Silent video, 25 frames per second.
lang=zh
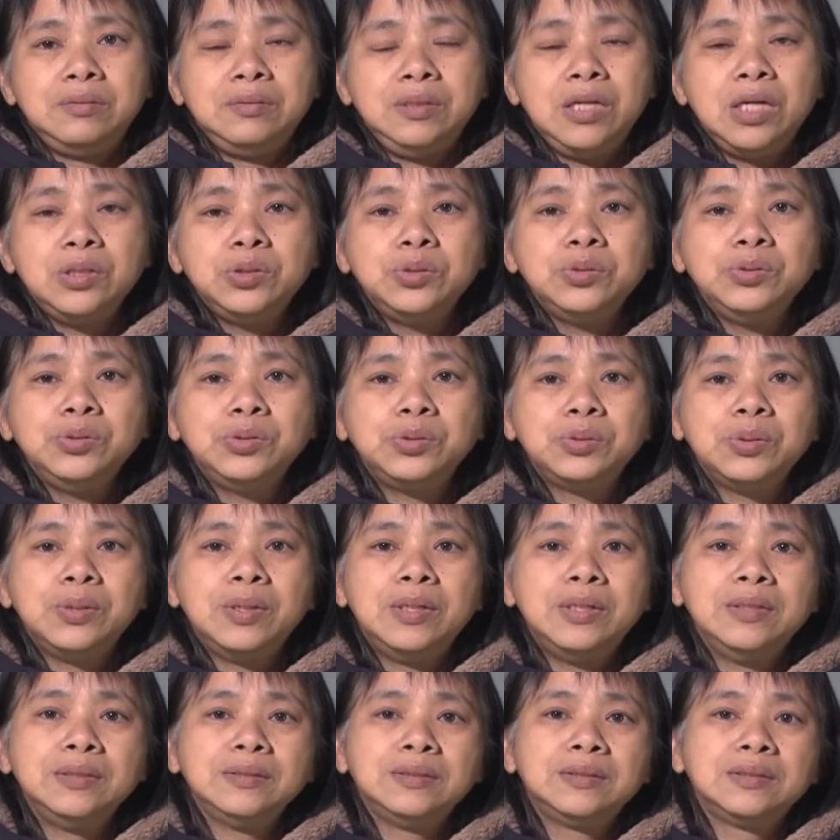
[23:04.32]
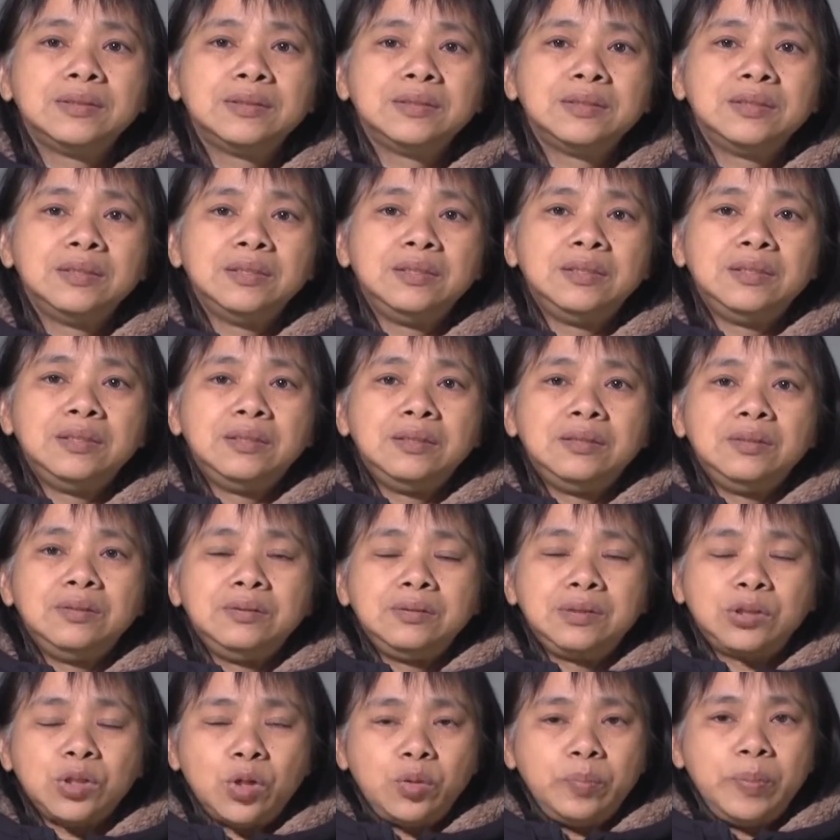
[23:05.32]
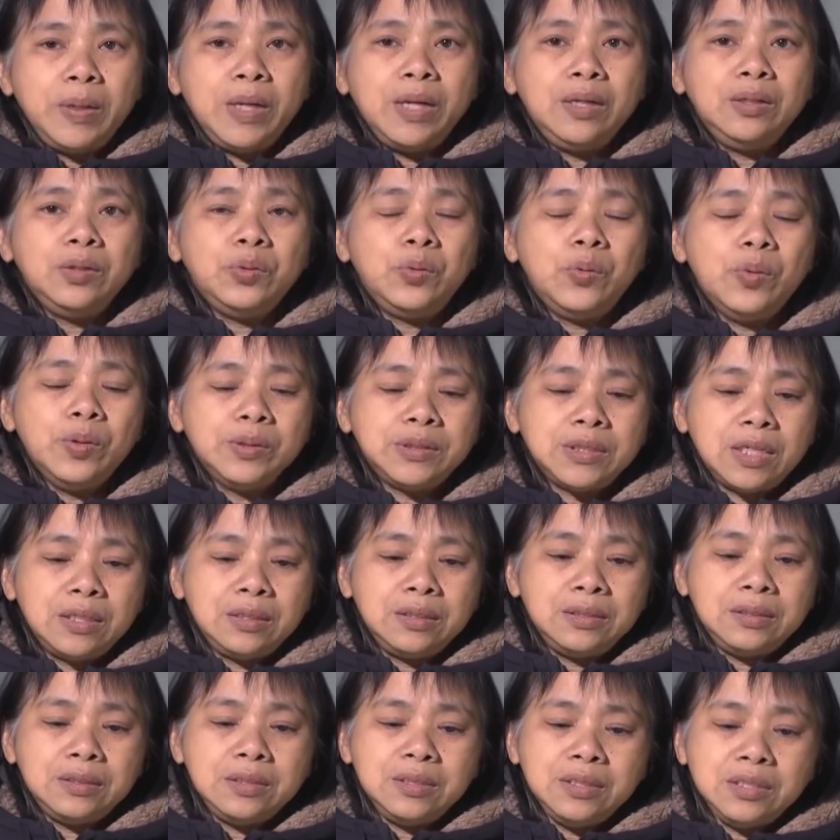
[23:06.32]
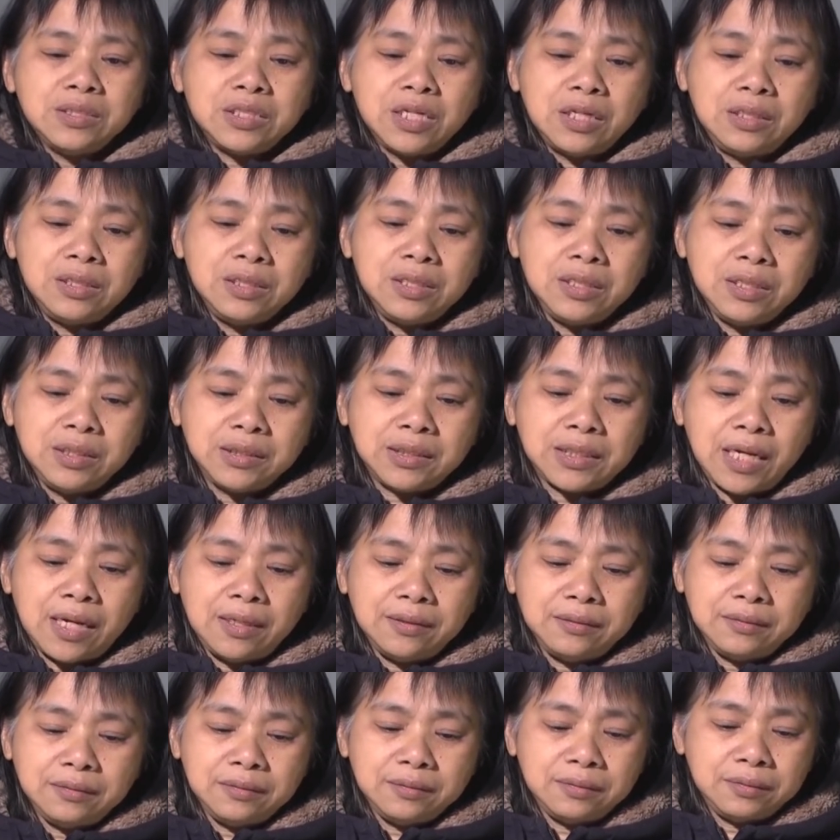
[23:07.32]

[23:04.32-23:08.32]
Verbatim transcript: 耶稣说：“走遍过程各城各乡，